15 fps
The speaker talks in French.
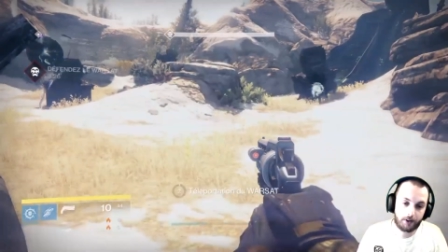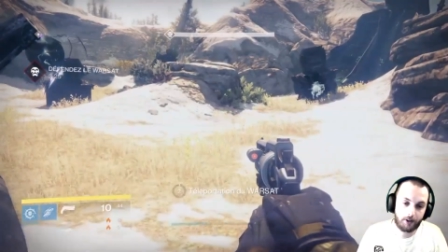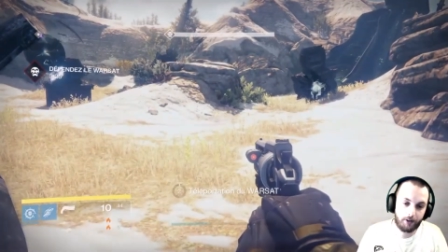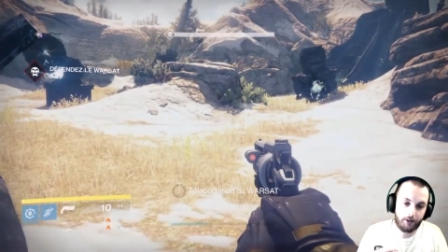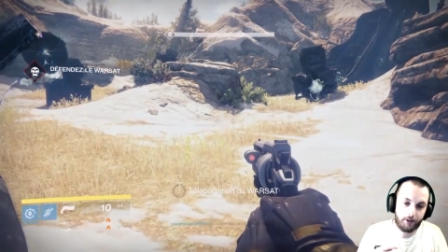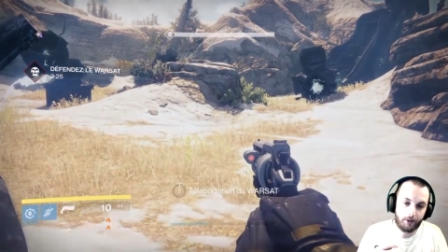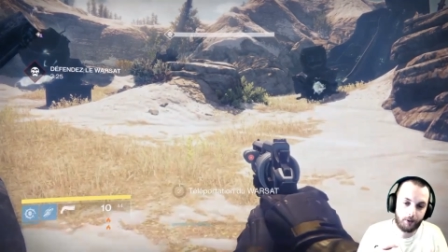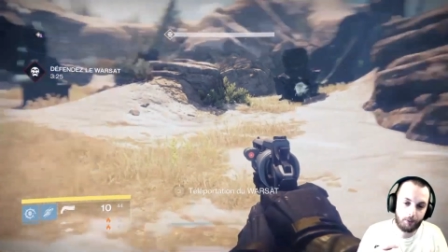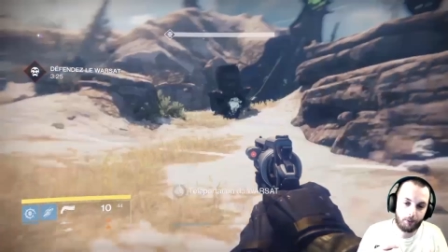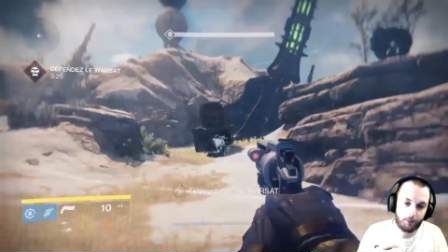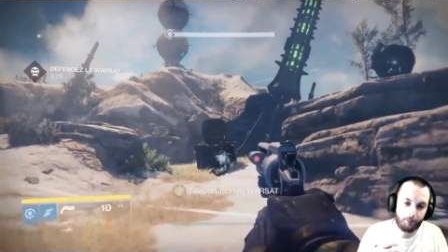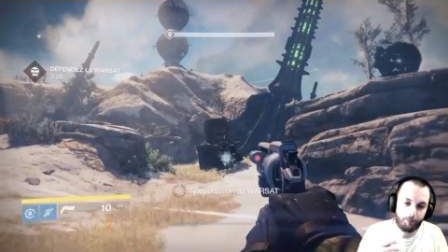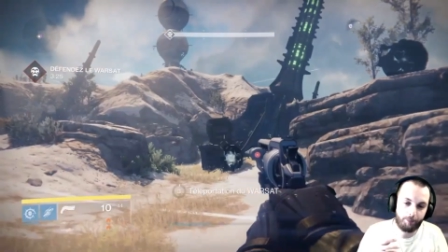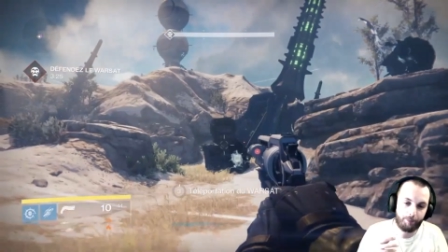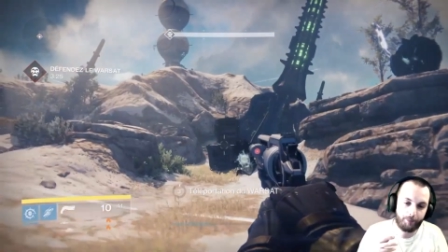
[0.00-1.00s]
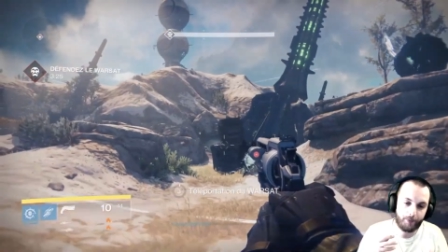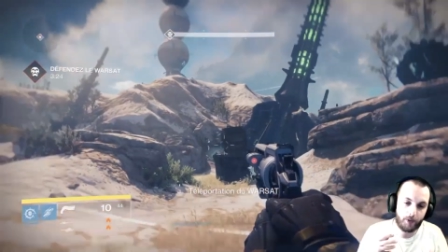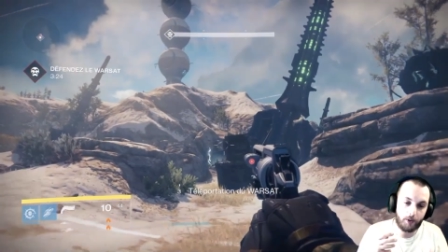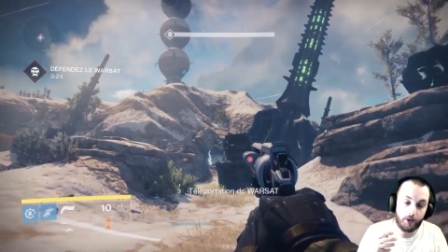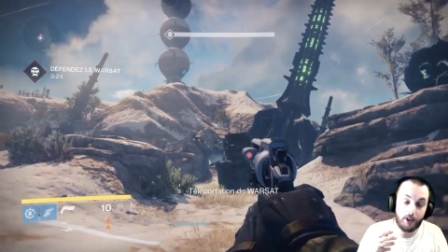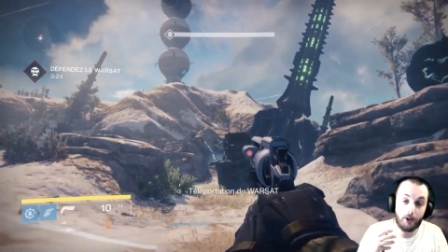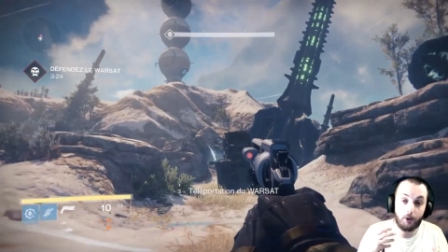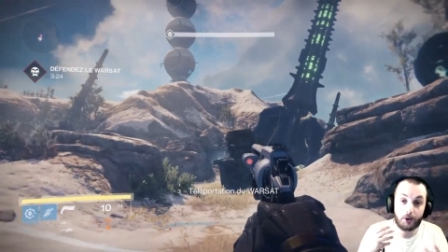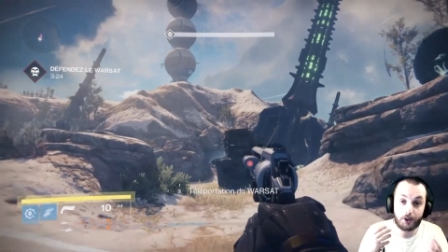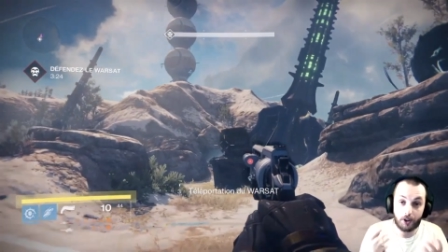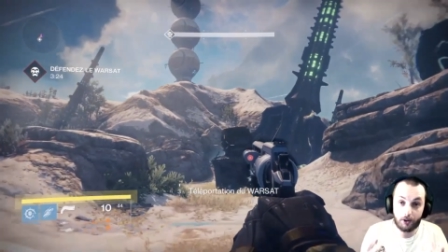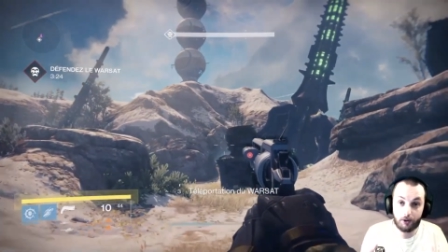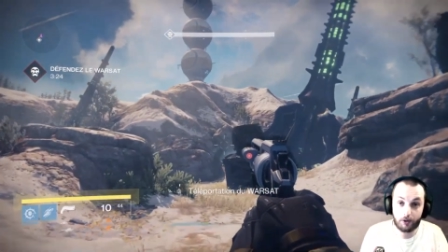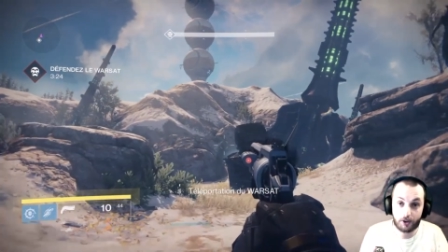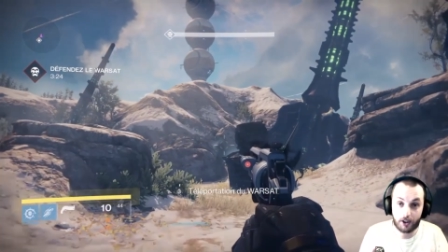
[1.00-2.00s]
j'ai euh, donné le
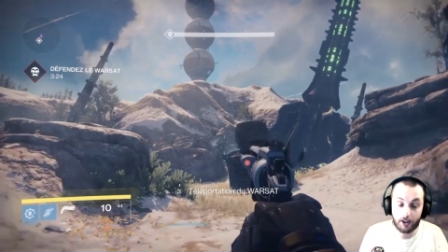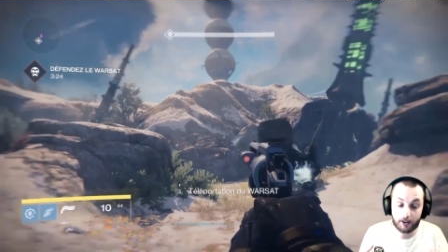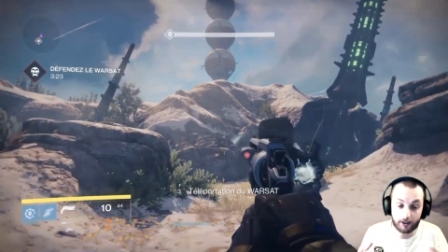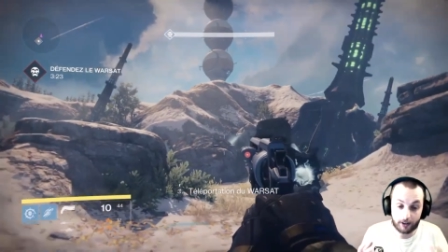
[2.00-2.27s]
challenge à